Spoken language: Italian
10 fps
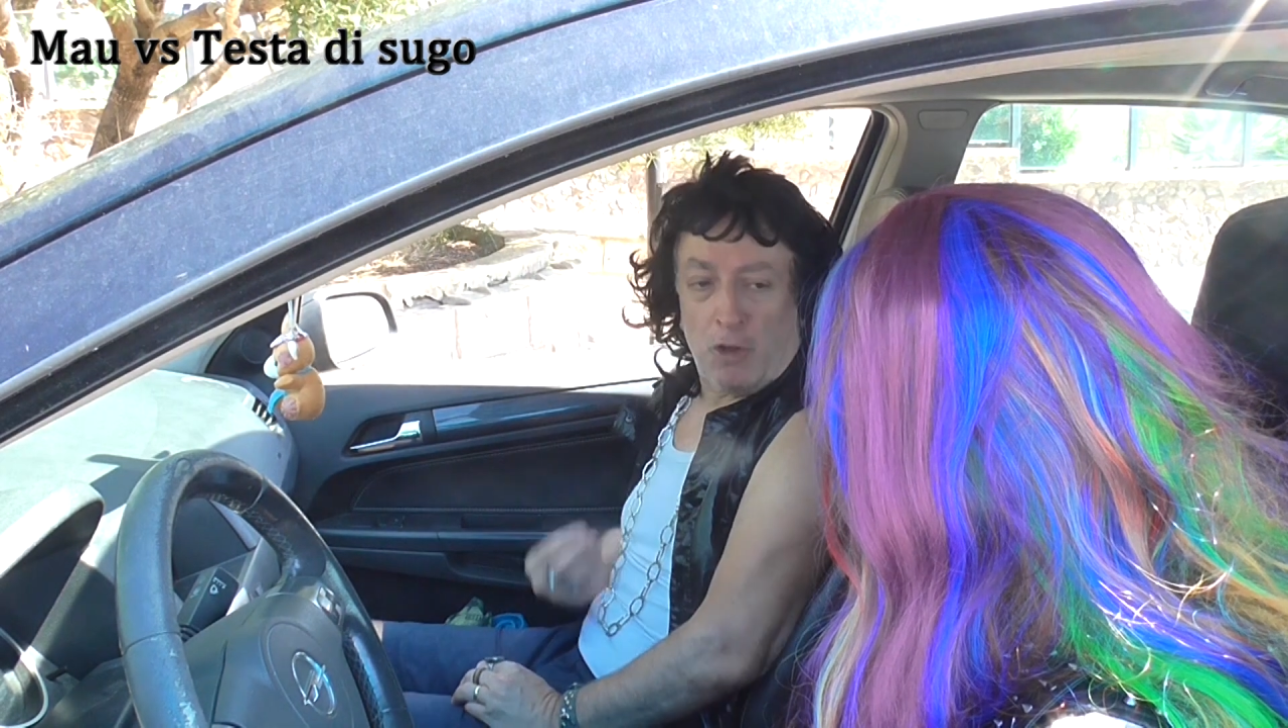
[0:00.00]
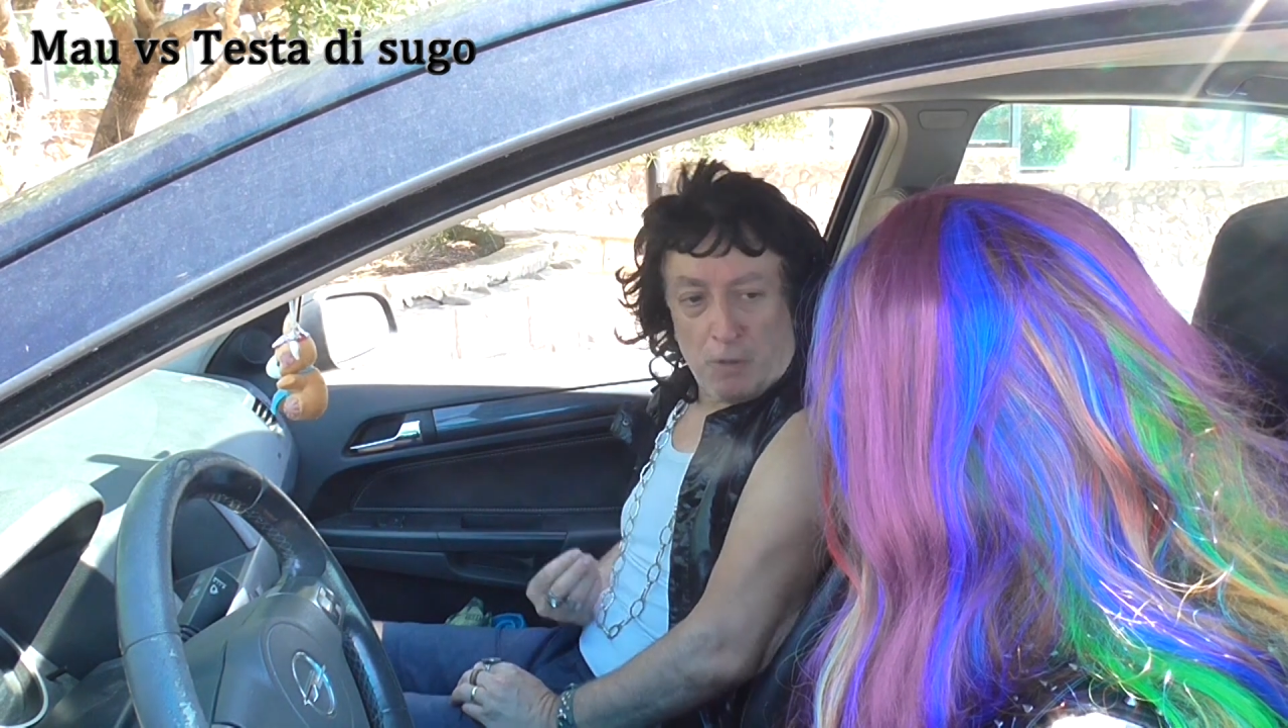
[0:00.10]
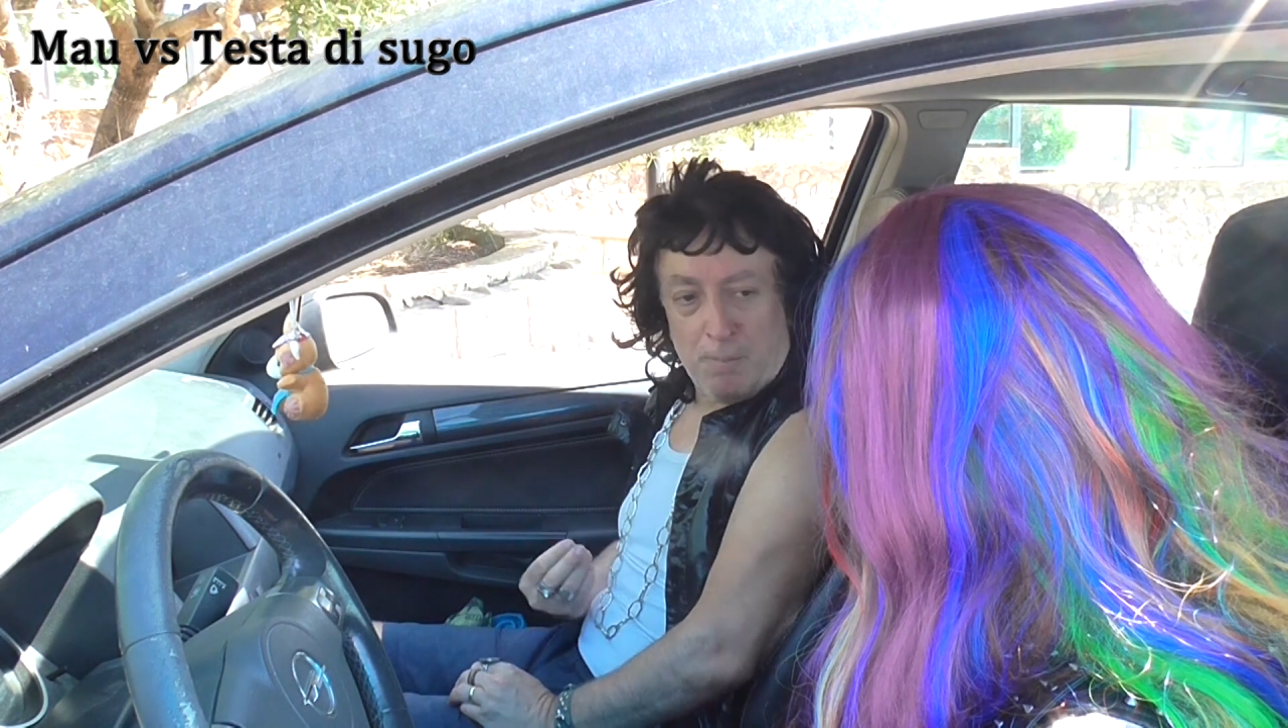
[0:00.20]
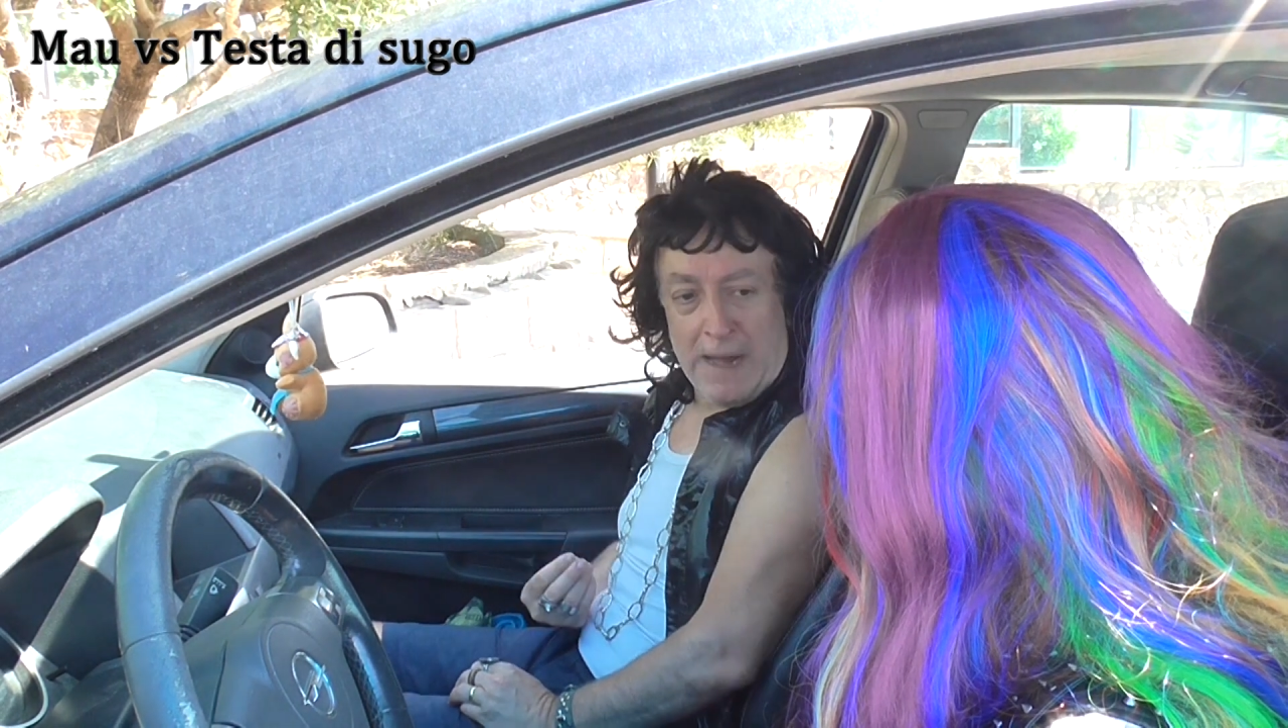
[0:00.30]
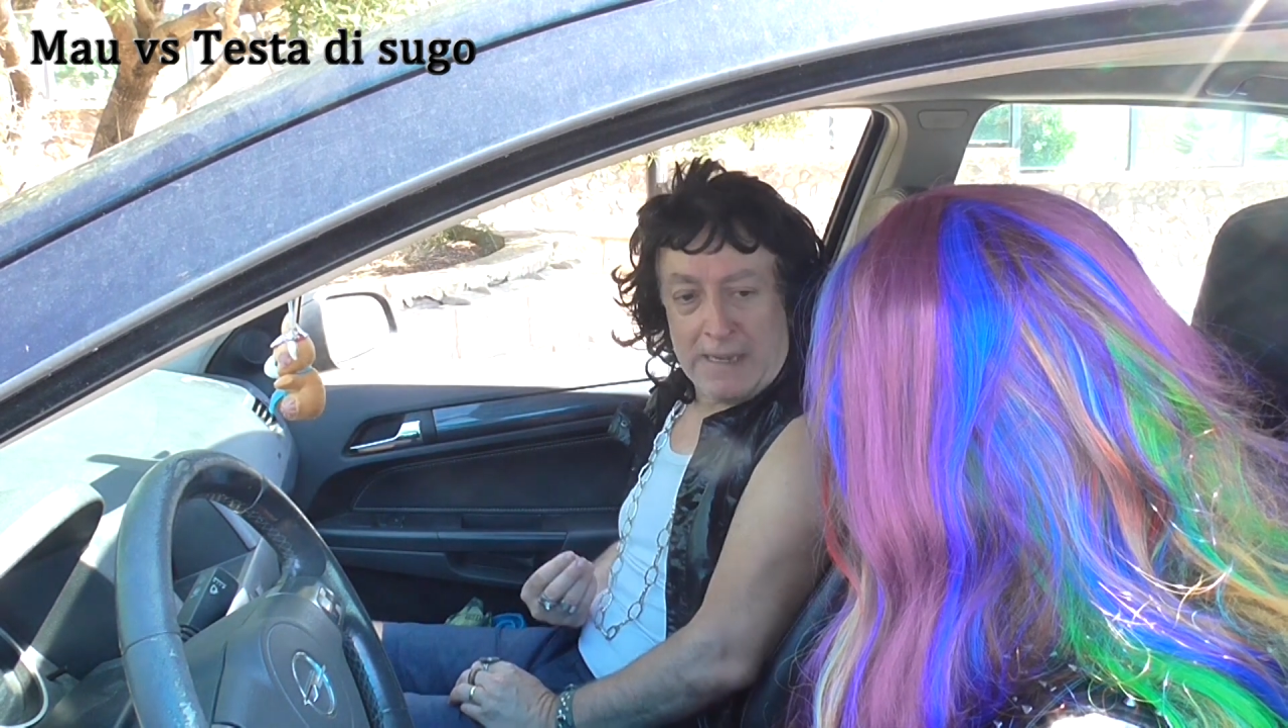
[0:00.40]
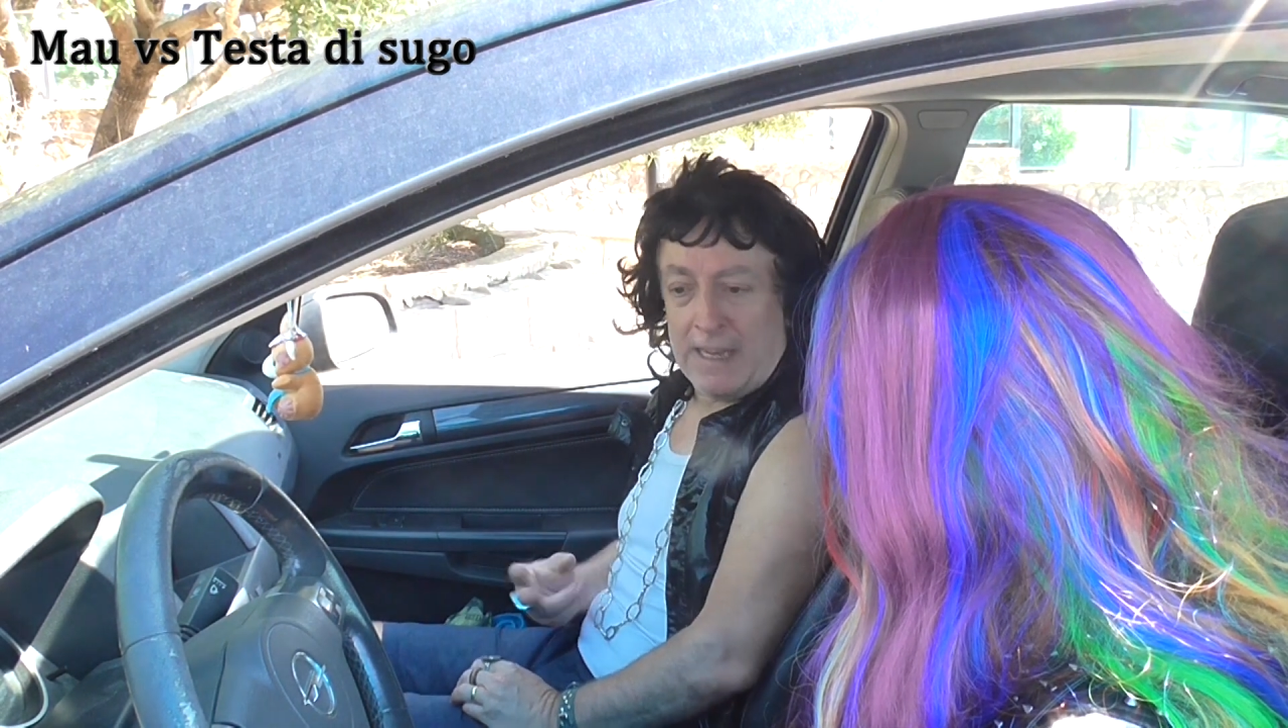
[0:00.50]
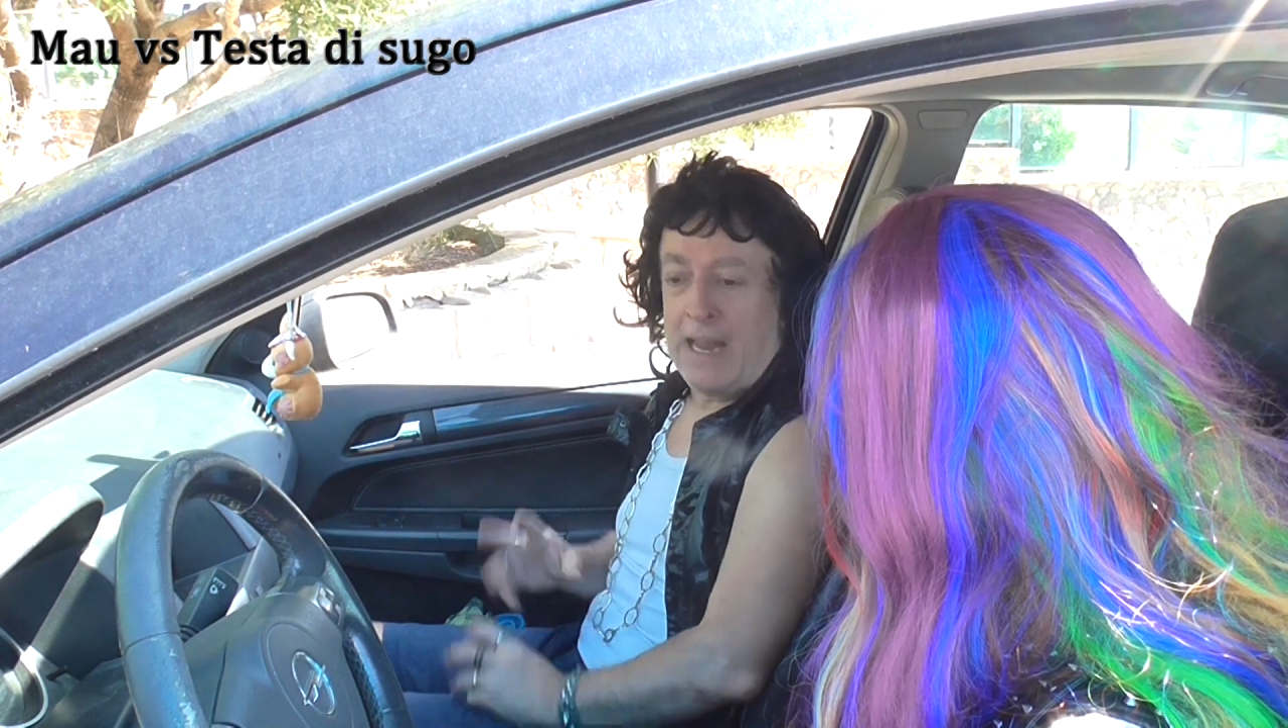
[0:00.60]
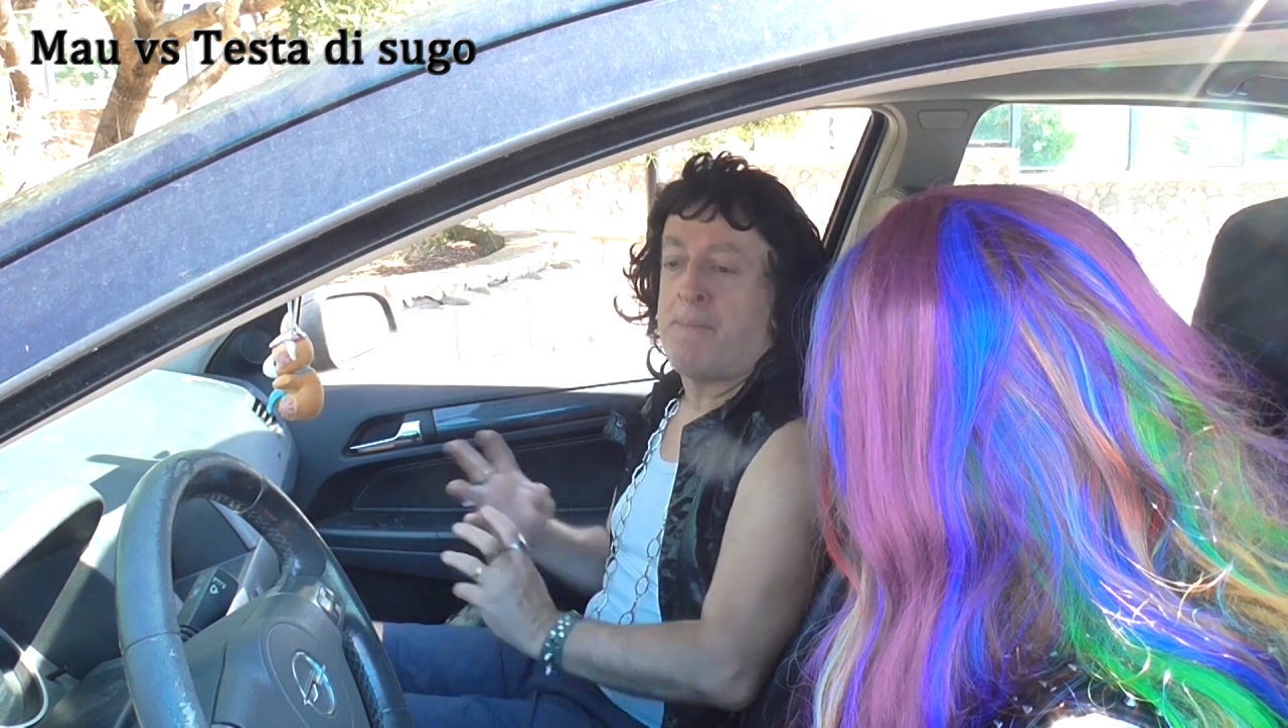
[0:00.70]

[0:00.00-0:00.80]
rubarli e